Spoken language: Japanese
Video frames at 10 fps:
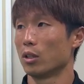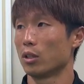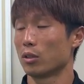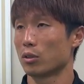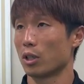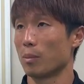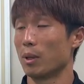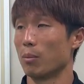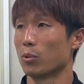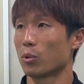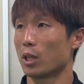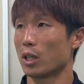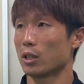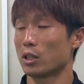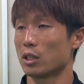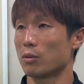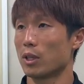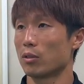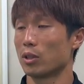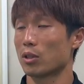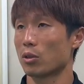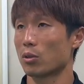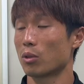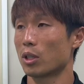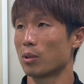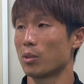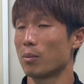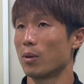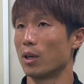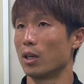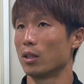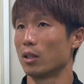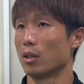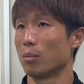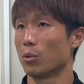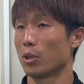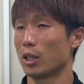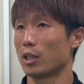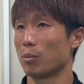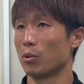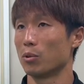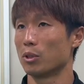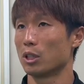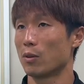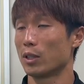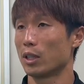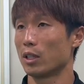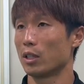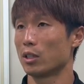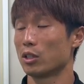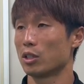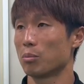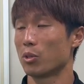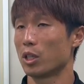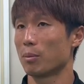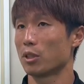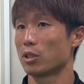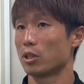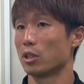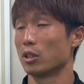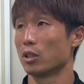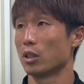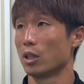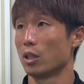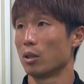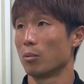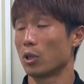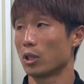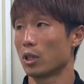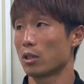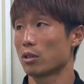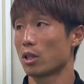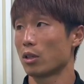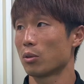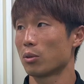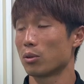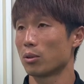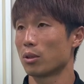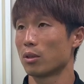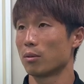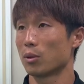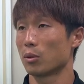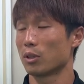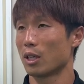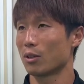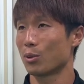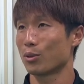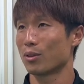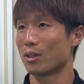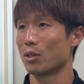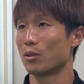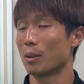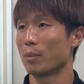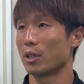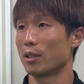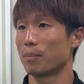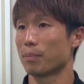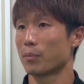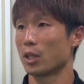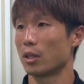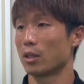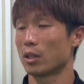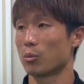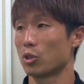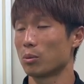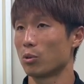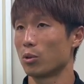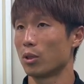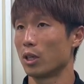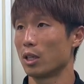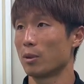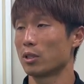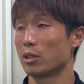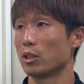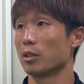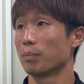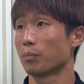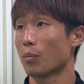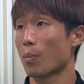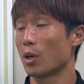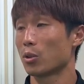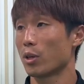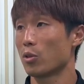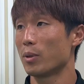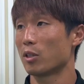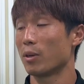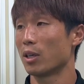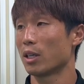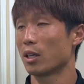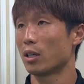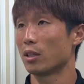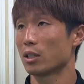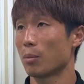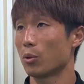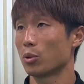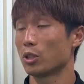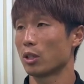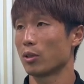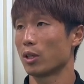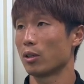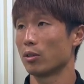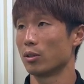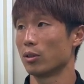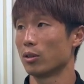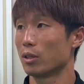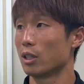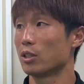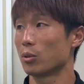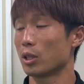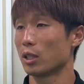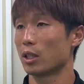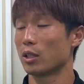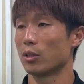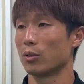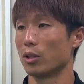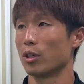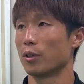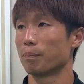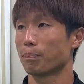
なんですかね、まあ元からあった自信はあるんですけど、その中でも今はボール入っても失わない自信もありますし、もう必ず点取るぞ、点取るっていうやっぱり、まあ気持ちもありますし、まあ、それをうまく周りがサポートしてくれるいい状態になってるんで、